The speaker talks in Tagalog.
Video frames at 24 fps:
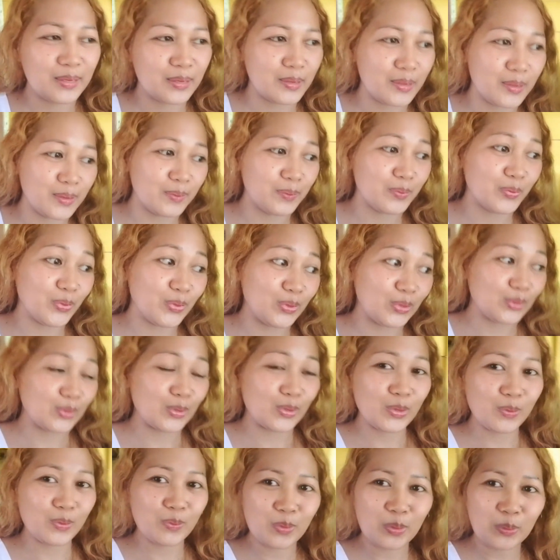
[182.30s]
Ayan, pwede
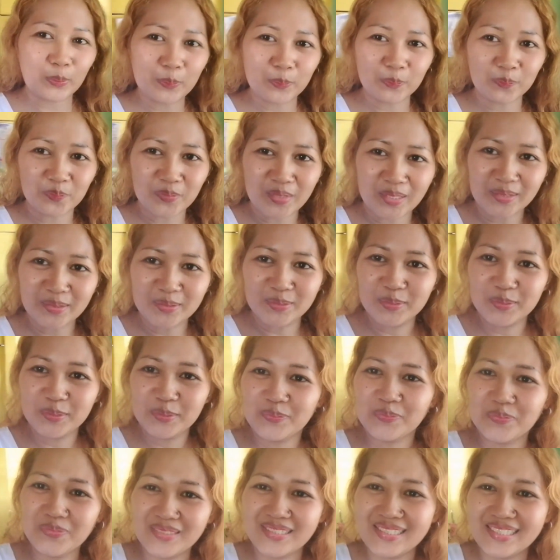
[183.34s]
tayo mag, ano,